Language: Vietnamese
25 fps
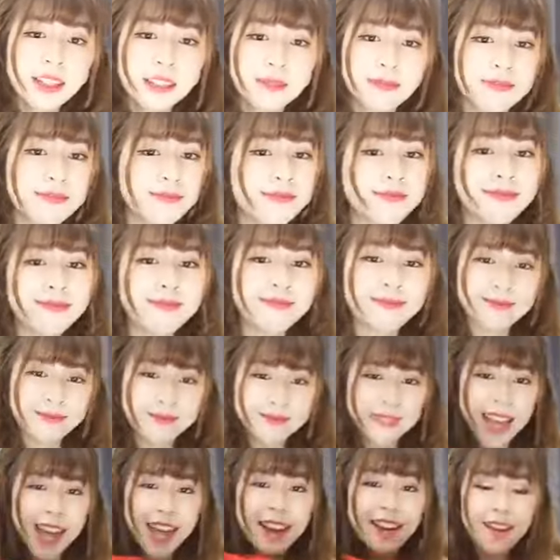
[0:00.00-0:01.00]
ừ,
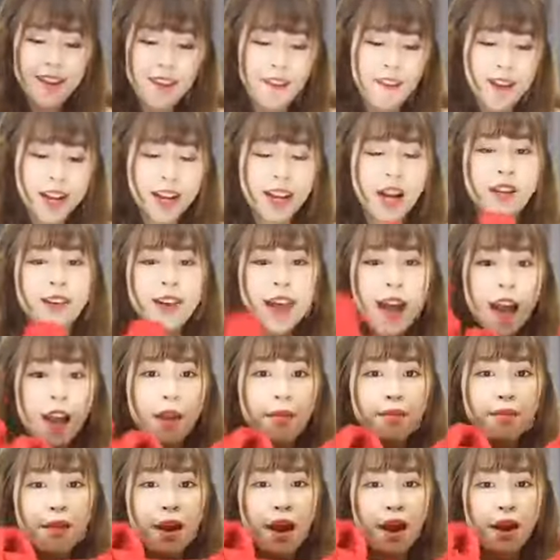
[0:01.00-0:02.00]
hết rồi còn đỏ
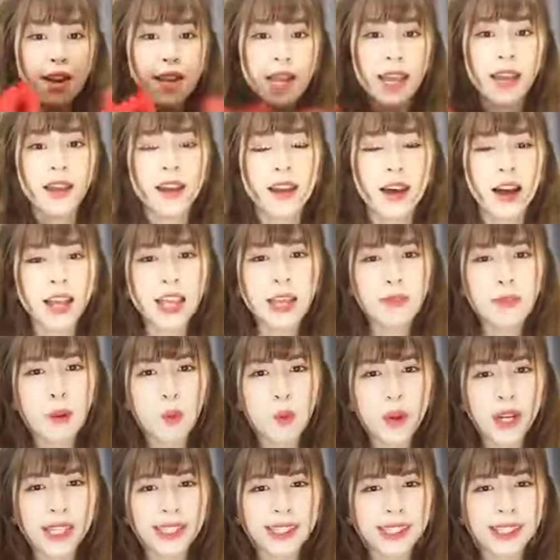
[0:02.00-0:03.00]
em mờ nè hình như bà
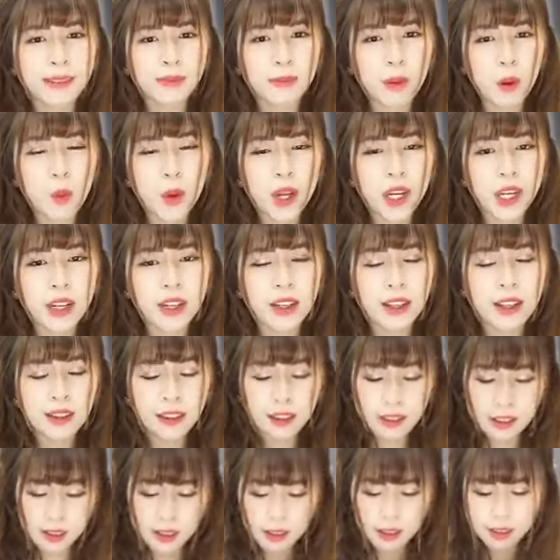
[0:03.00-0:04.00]
quỳnh bà quỳnh
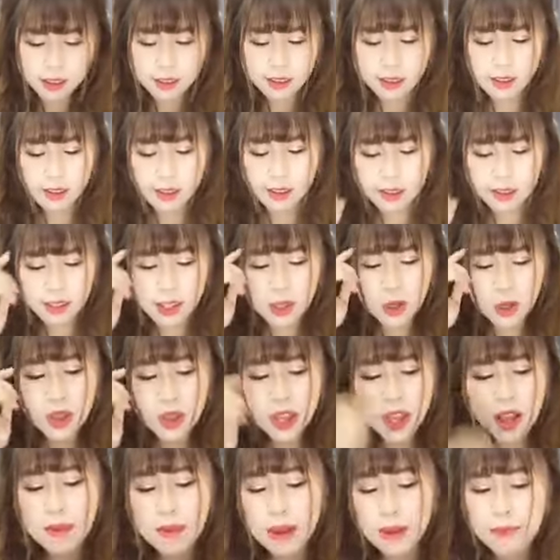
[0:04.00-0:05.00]
sao tôi
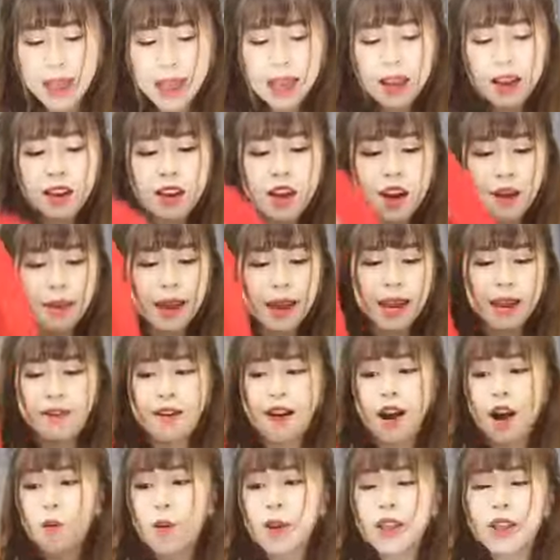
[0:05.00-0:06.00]
nhớ em mén có được bài nào
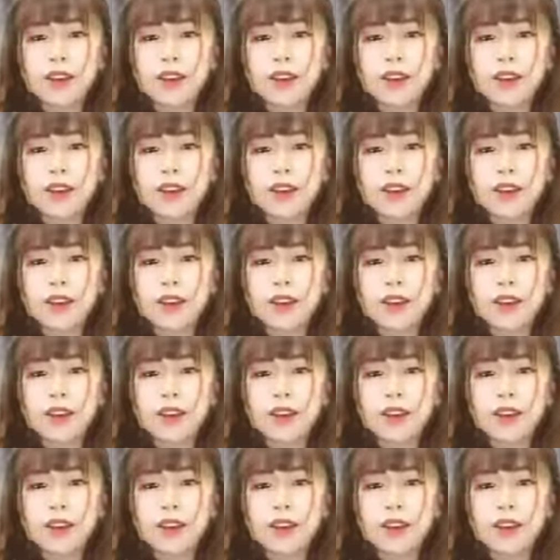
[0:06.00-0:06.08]
hỏi quá